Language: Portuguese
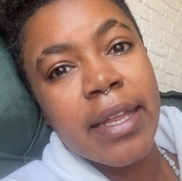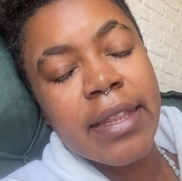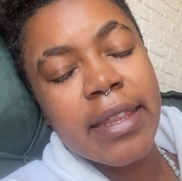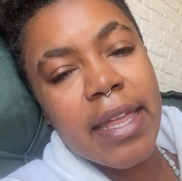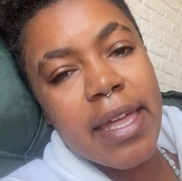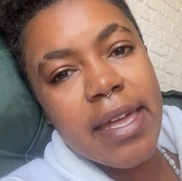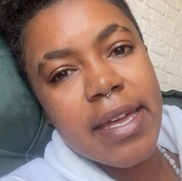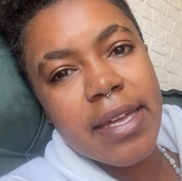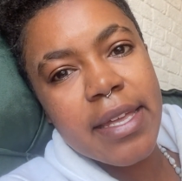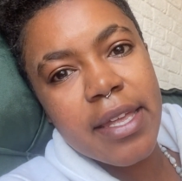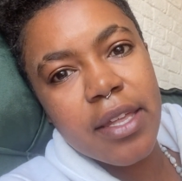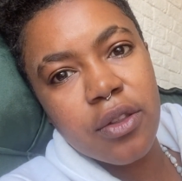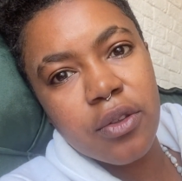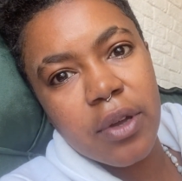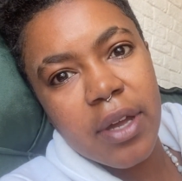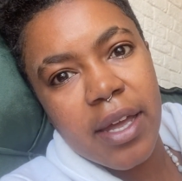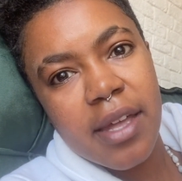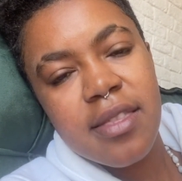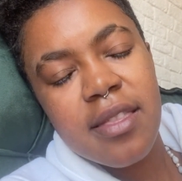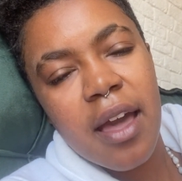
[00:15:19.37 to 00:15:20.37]
Tem aqui no
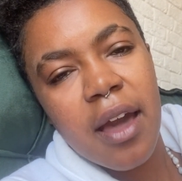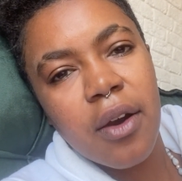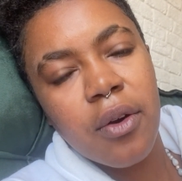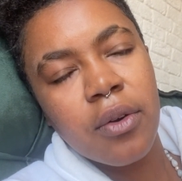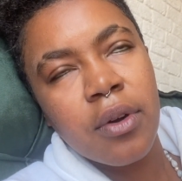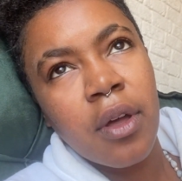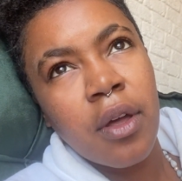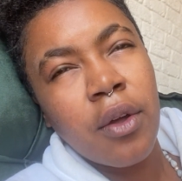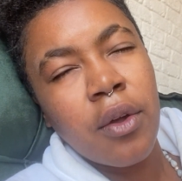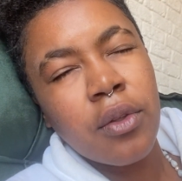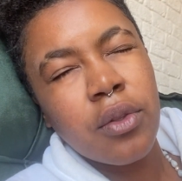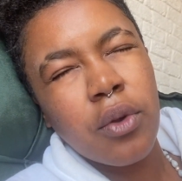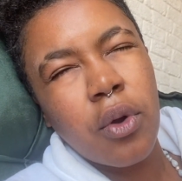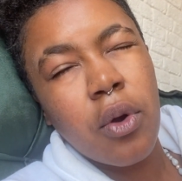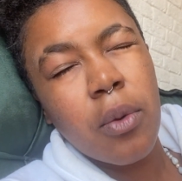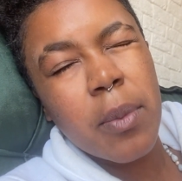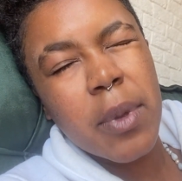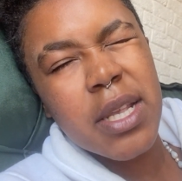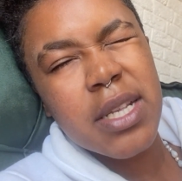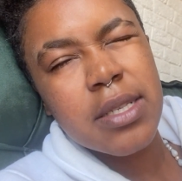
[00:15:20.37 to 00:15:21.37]
canal. No
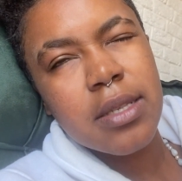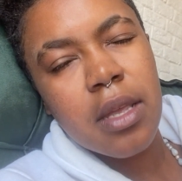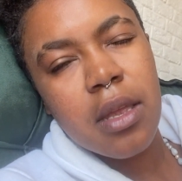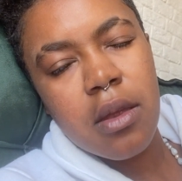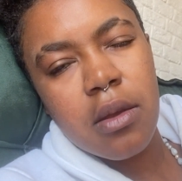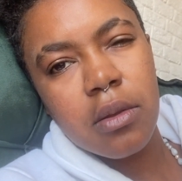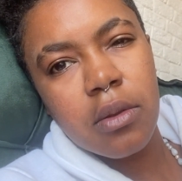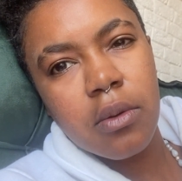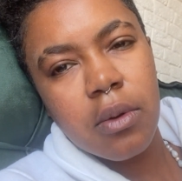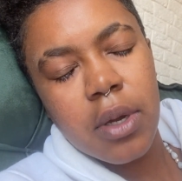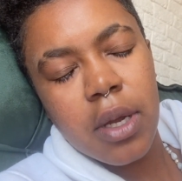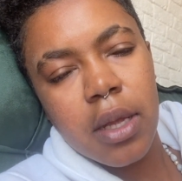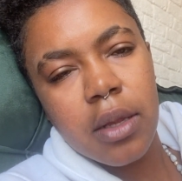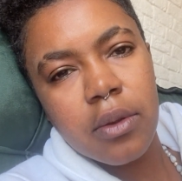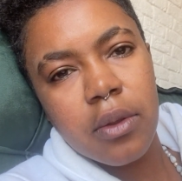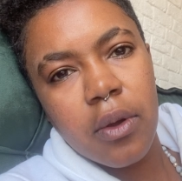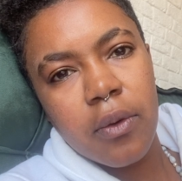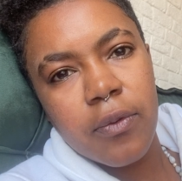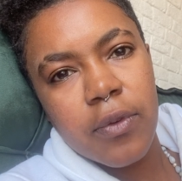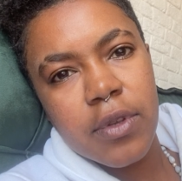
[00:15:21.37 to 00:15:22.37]
comecinho do
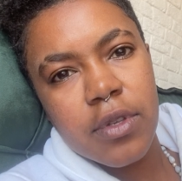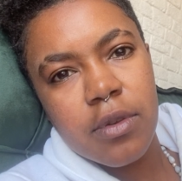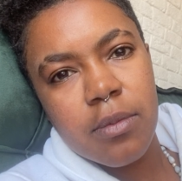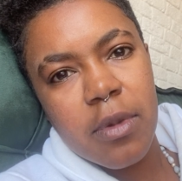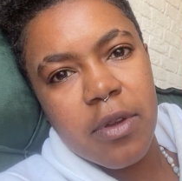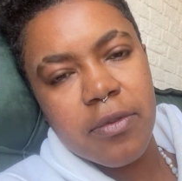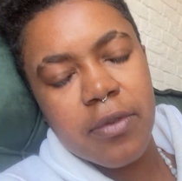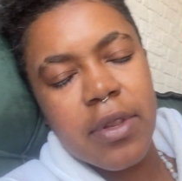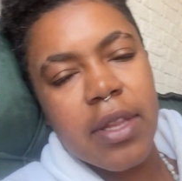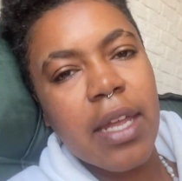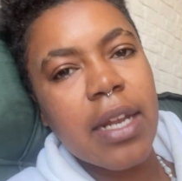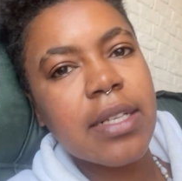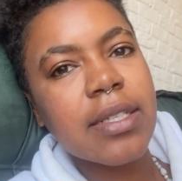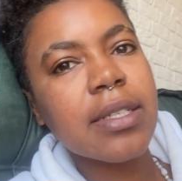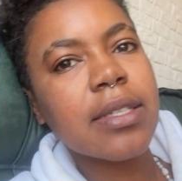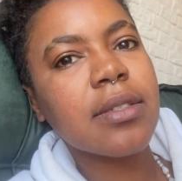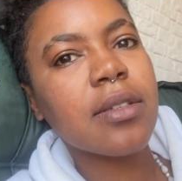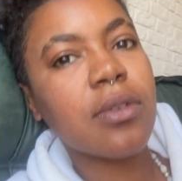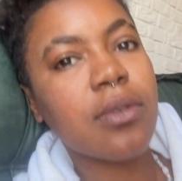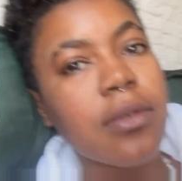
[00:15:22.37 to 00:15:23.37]
ano eu fiz uma
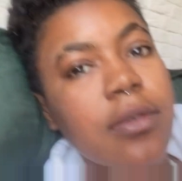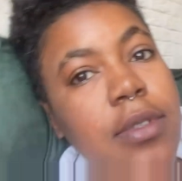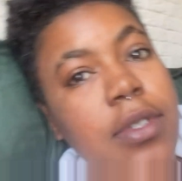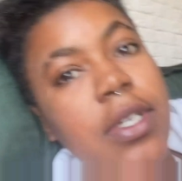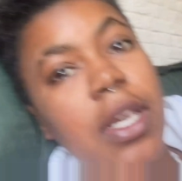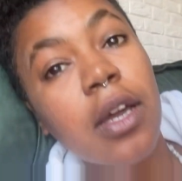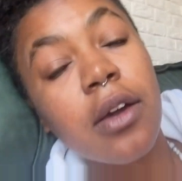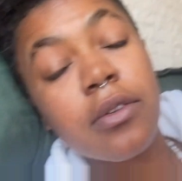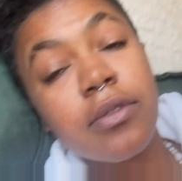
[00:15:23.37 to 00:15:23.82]
finalização com gel,